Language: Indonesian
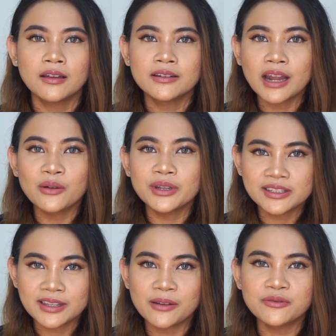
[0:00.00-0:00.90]
Now
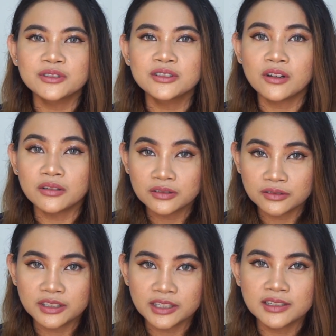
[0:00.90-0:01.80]
it's time for the
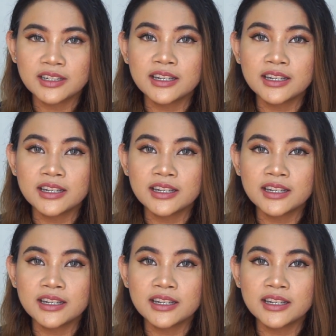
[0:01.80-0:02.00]
conclusion.